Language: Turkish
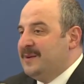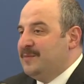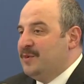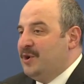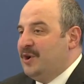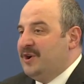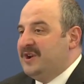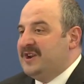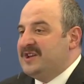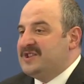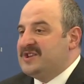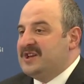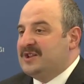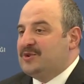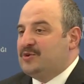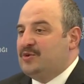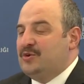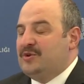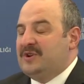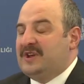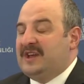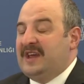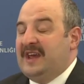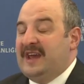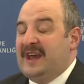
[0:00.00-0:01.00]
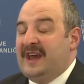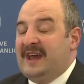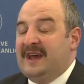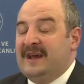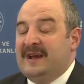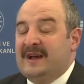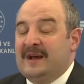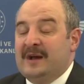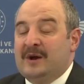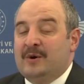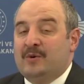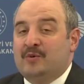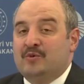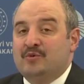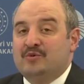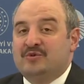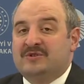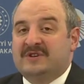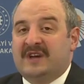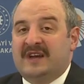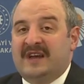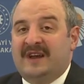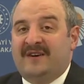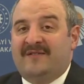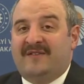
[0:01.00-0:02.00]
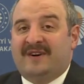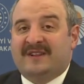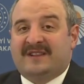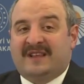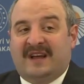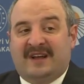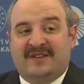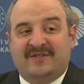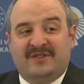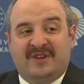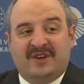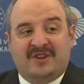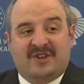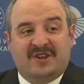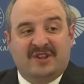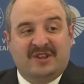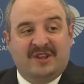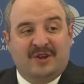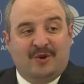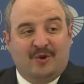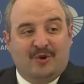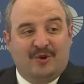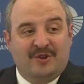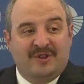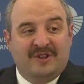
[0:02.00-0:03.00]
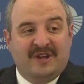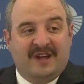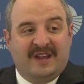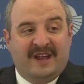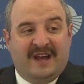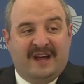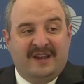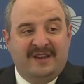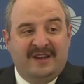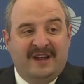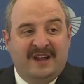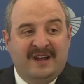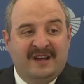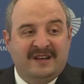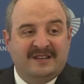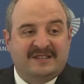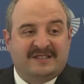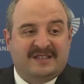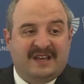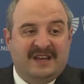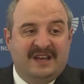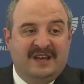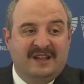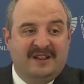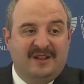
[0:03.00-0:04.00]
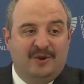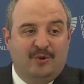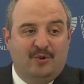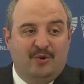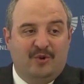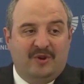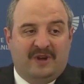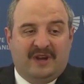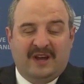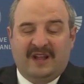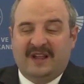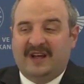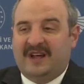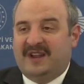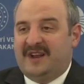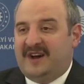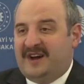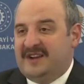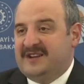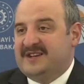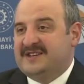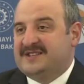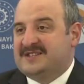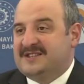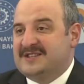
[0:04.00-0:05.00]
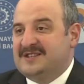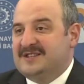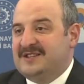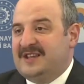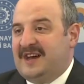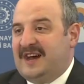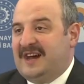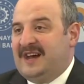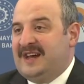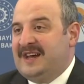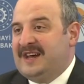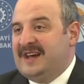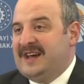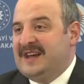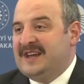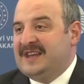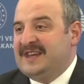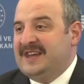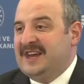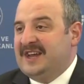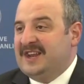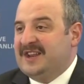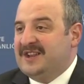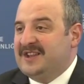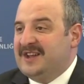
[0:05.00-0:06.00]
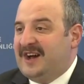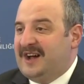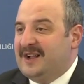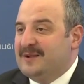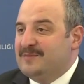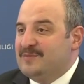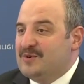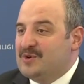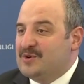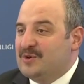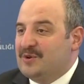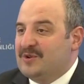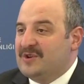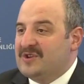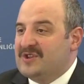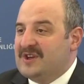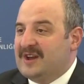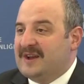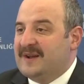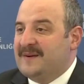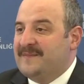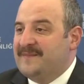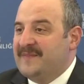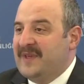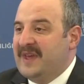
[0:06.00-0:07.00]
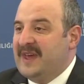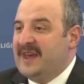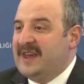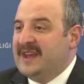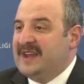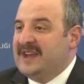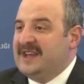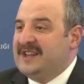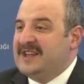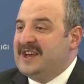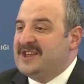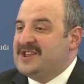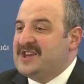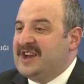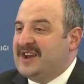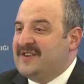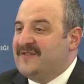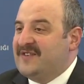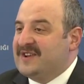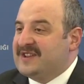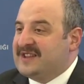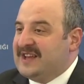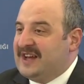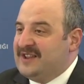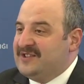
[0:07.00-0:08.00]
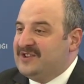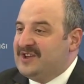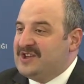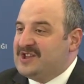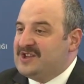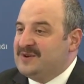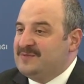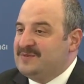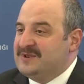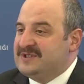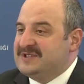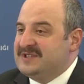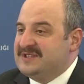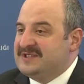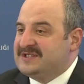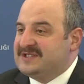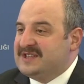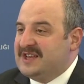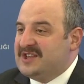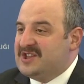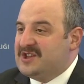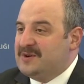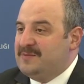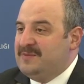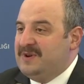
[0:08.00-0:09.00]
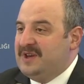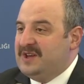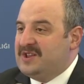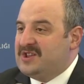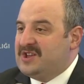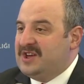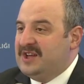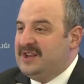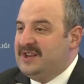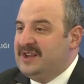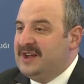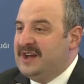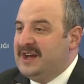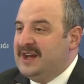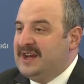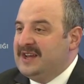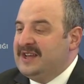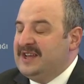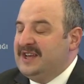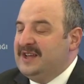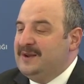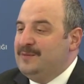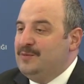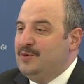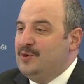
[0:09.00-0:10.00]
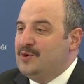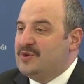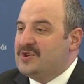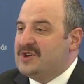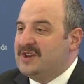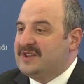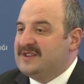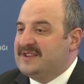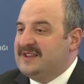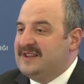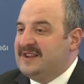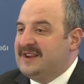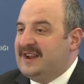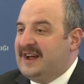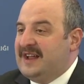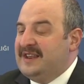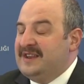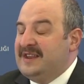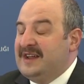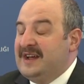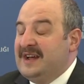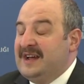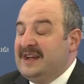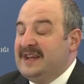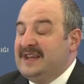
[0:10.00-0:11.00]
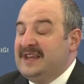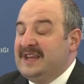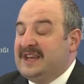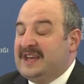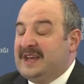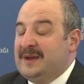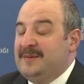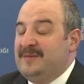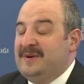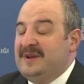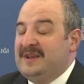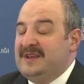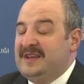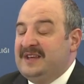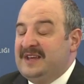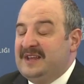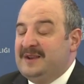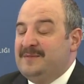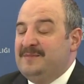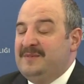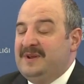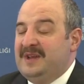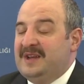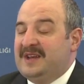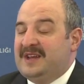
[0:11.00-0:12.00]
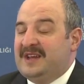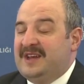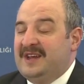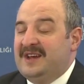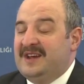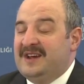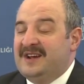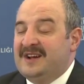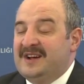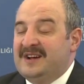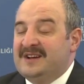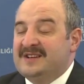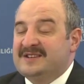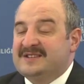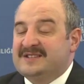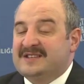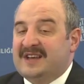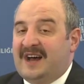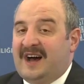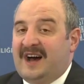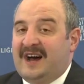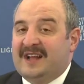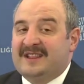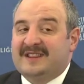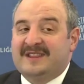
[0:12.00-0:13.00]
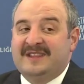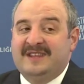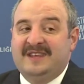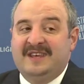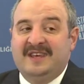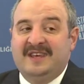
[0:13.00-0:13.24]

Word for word: Böylece Türkiye uzaya vatandaşını gönderen sayılı ülkeler arasında yerini almış olacak. Gidecek vatandaşımızın seçimi için 23 Haziran 2022 saat